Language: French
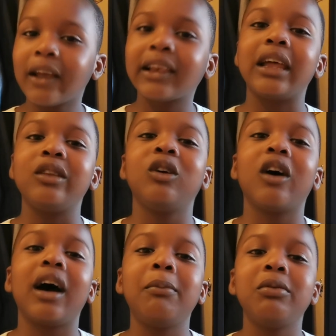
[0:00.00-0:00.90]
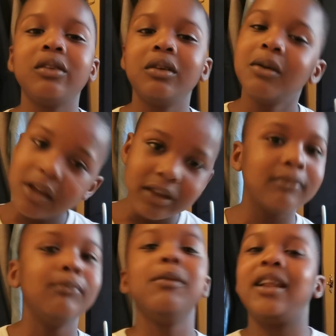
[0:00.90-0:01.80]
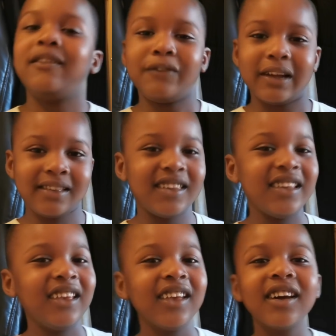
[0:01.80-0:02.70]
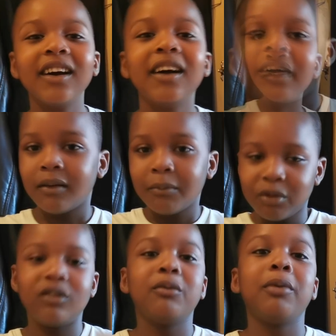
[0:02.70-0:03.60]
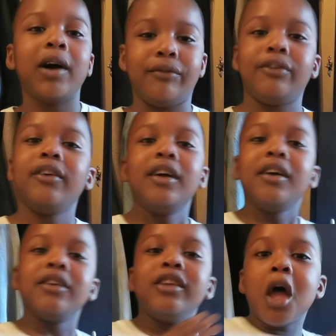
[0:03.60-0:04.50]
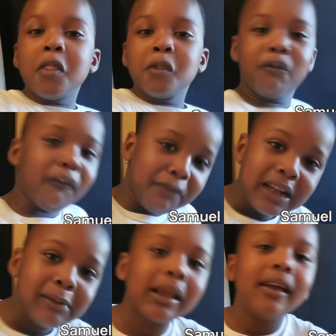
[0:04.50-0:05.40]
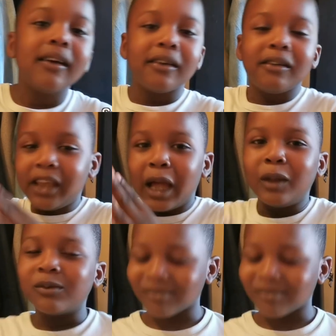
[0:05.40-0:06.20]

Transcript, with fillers: très adorable, mais elle fatigue. Bon, bref, il y a un nouveau film, il y a un...